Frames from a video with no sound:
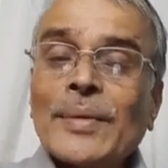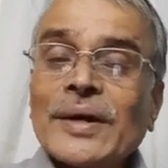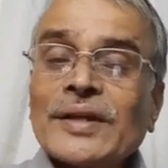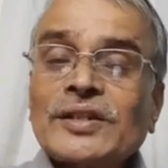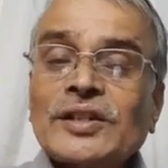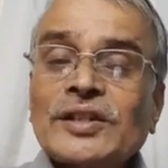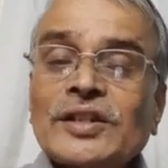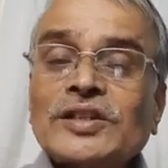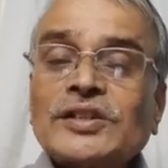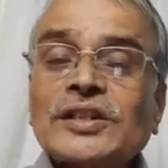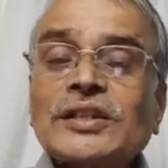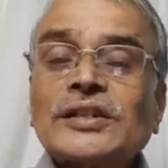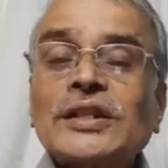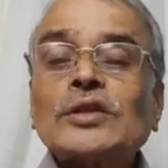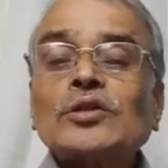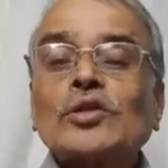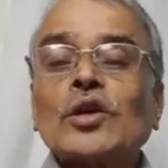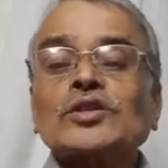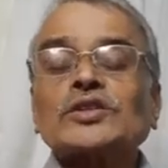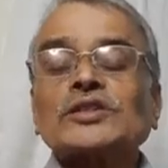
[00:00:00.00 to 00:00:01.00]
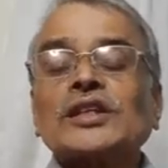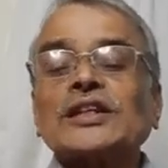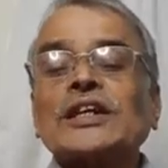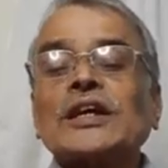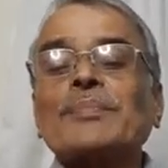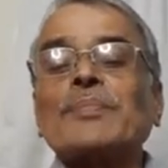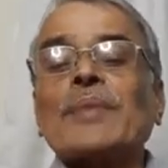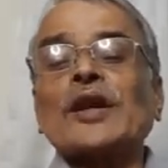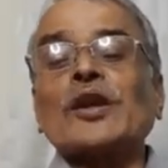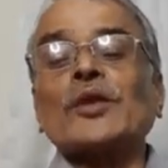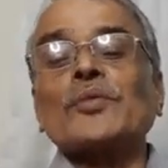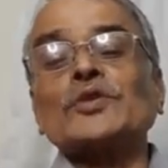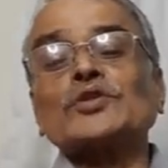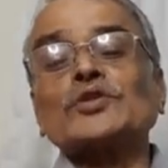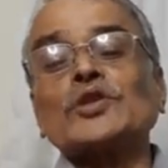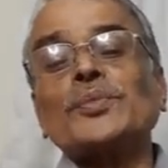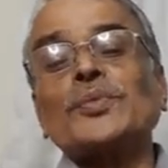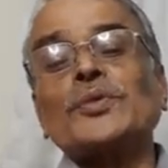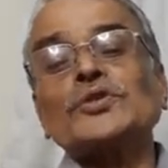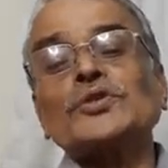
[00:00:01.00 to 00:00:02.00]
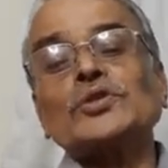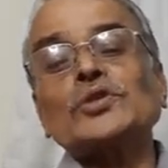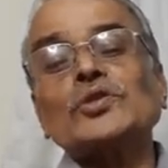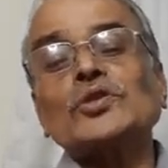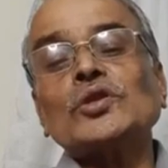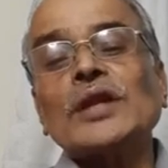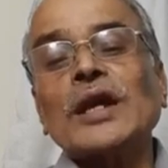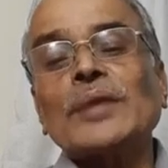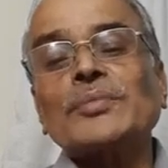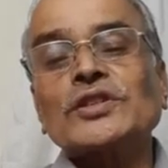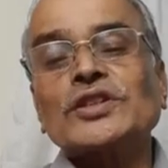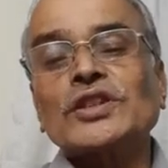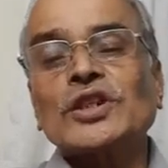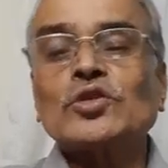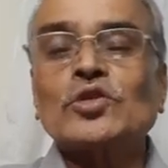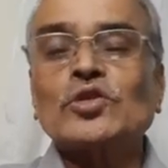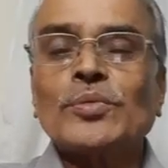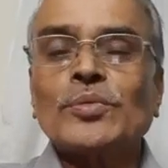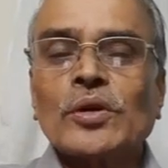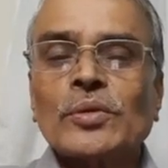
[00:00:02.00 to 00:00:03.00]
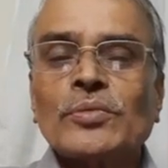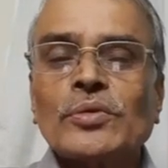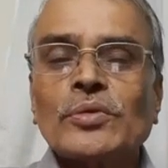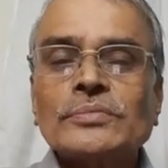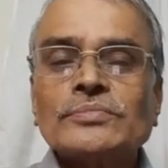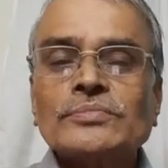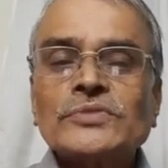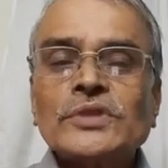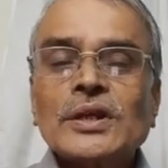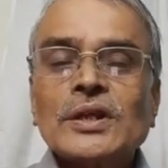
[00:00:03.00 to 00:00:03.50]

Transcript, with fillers: আমার দৃষ্টিতে দশ থেকে বারো বছর পর্যন্তই আমি শিশু বলবো